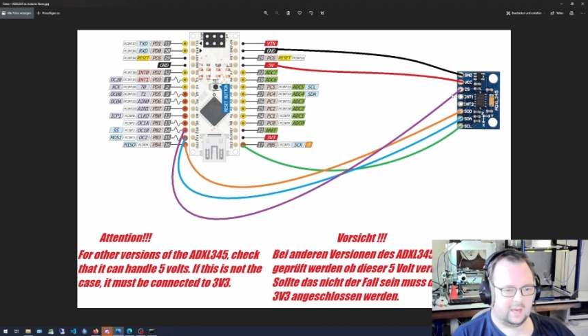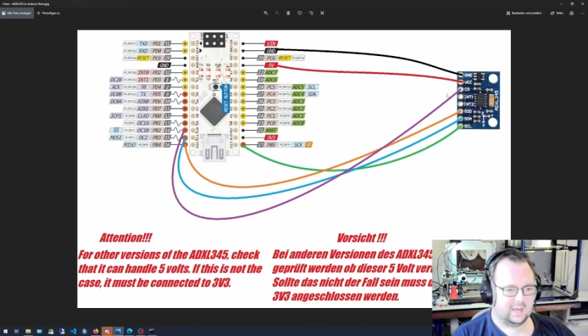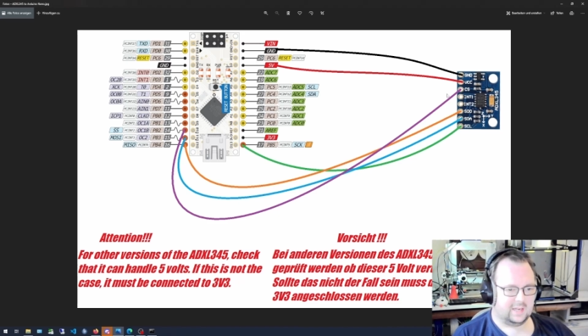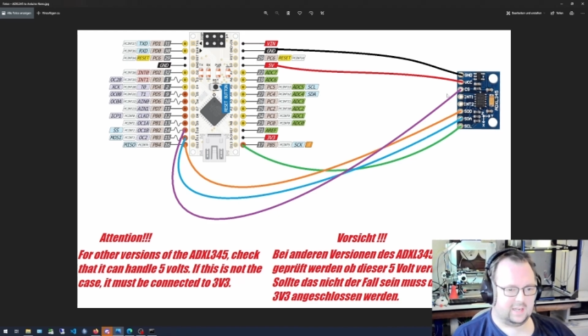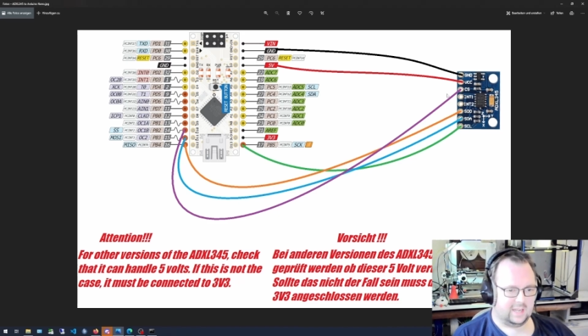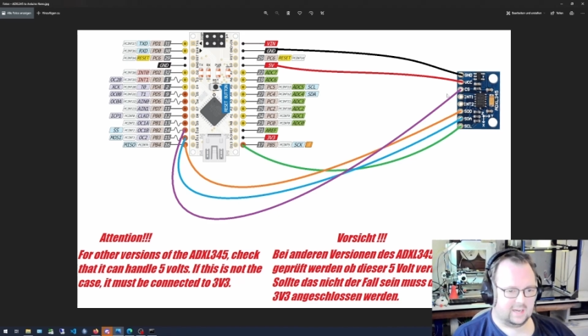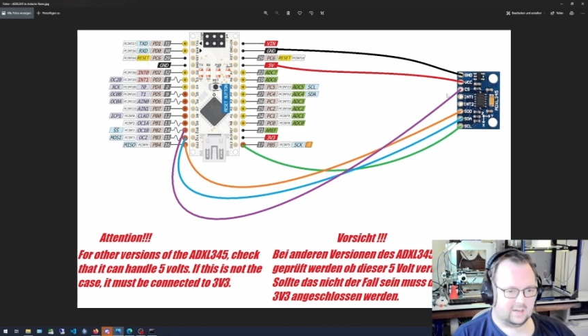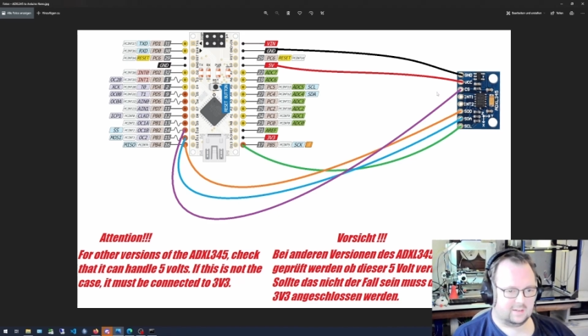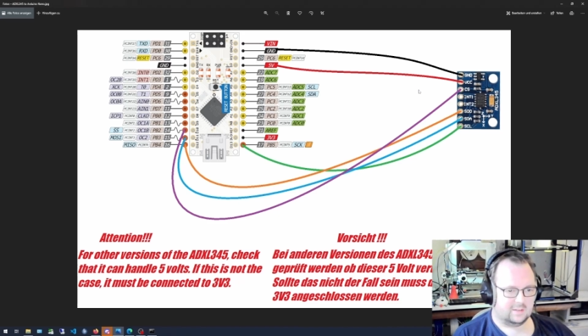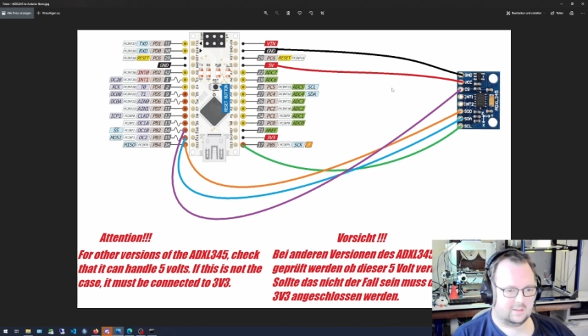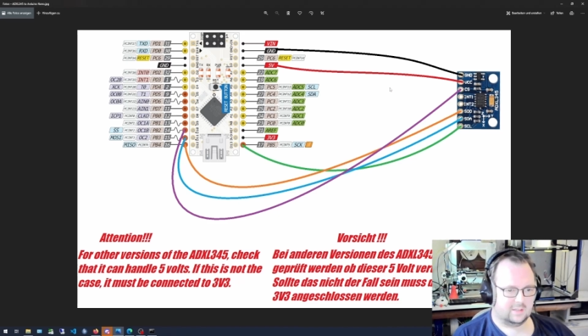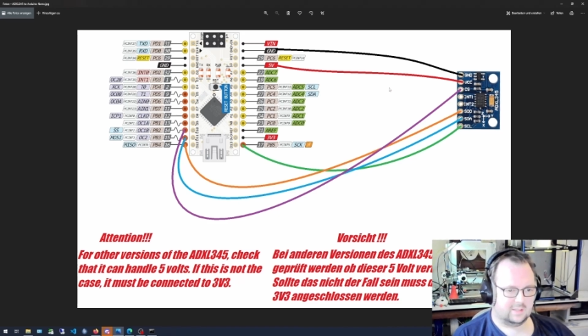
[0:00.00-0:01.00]
der
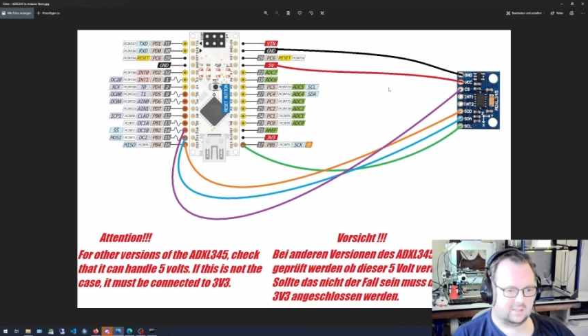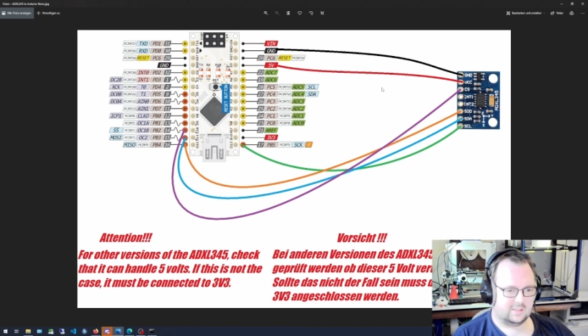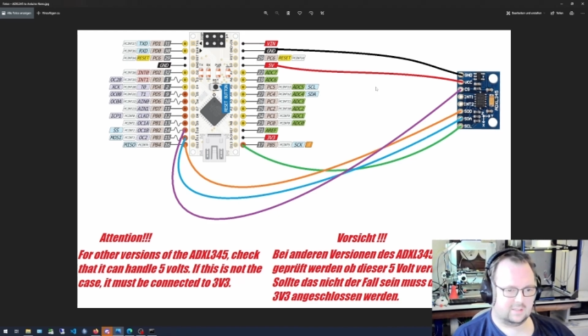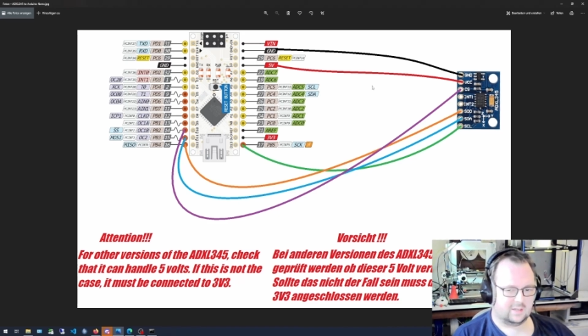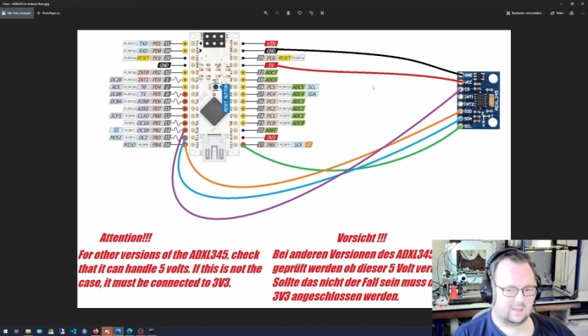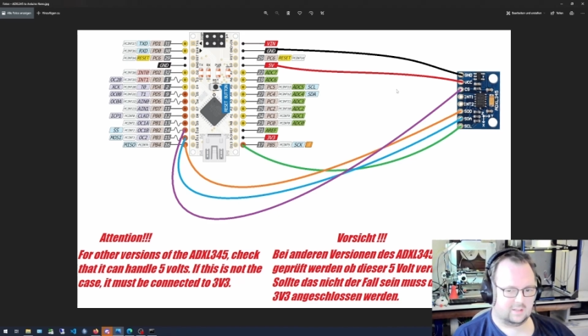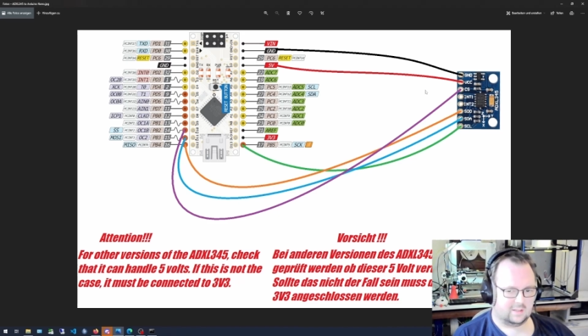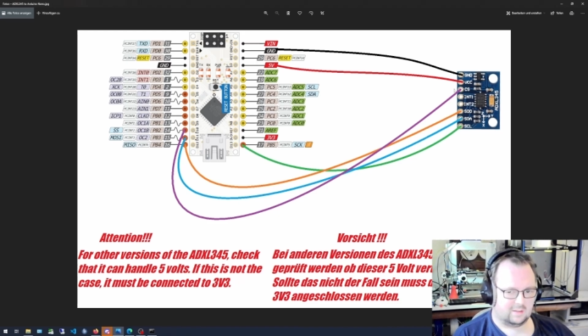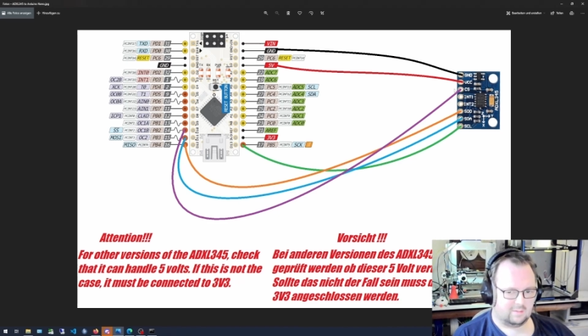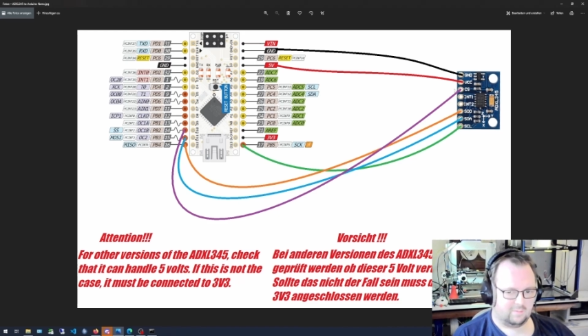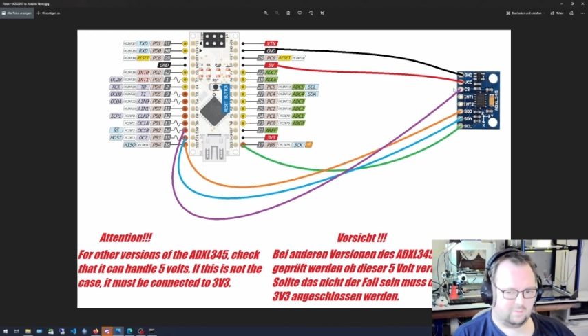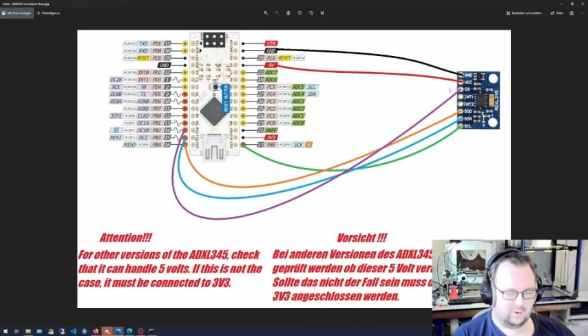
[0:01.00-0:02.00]
ist
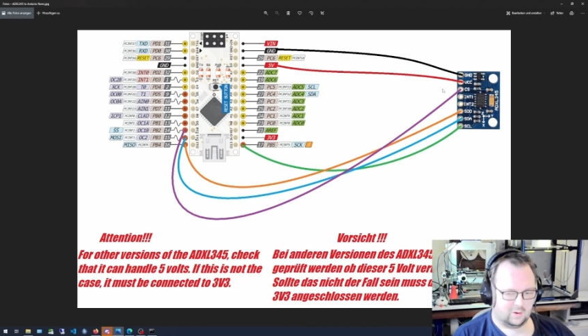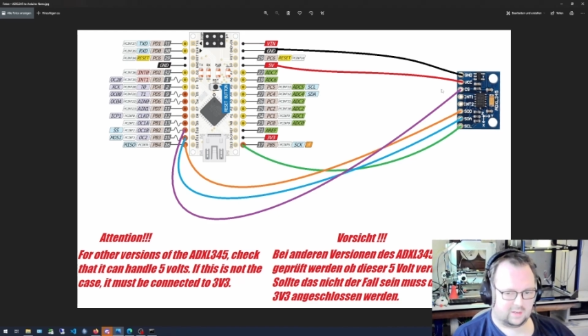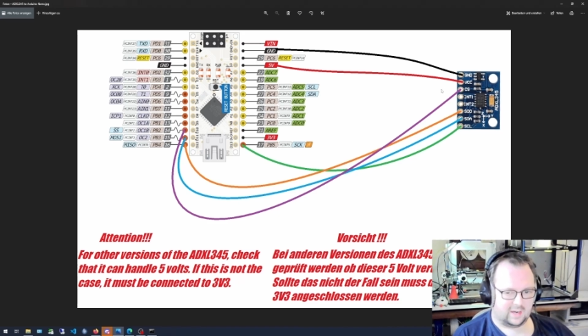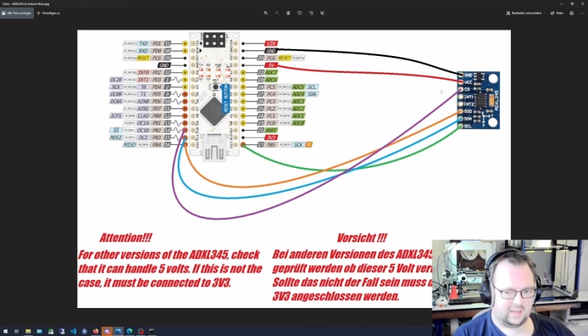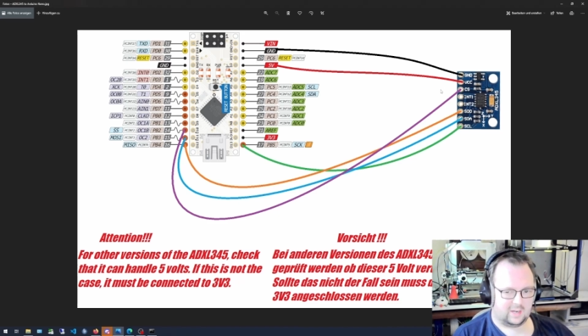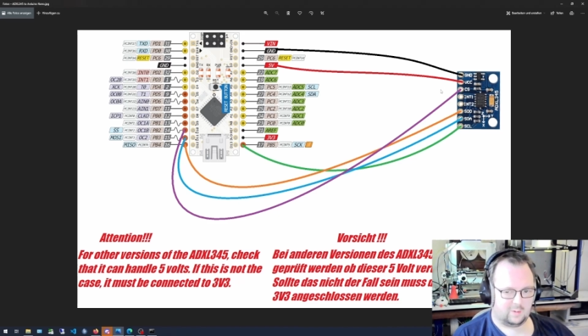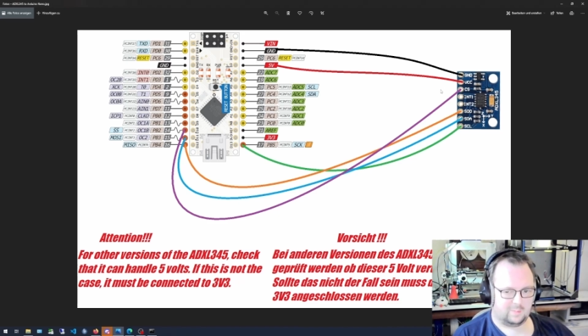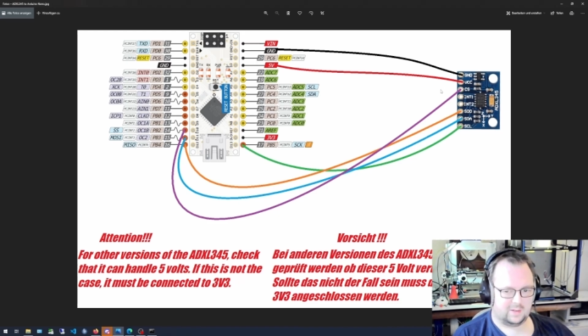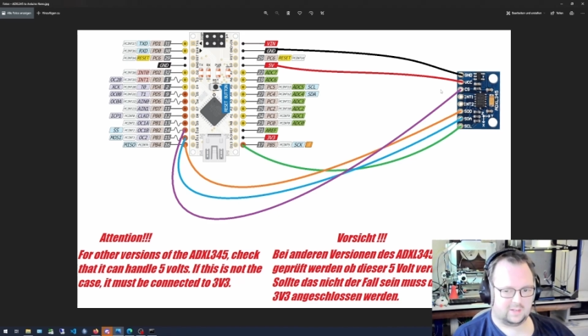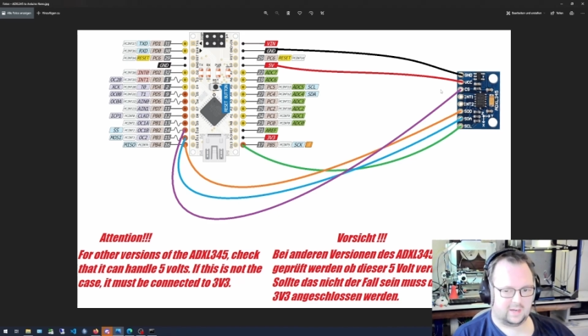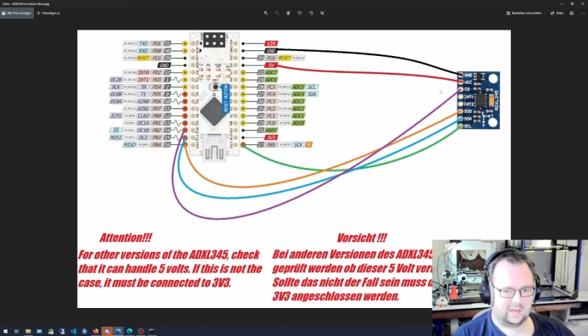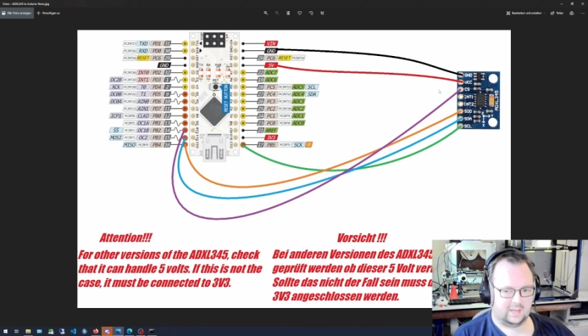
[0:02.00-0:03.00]
für
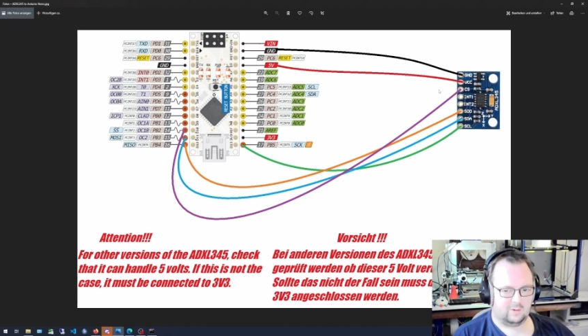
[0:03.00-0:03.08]
3,3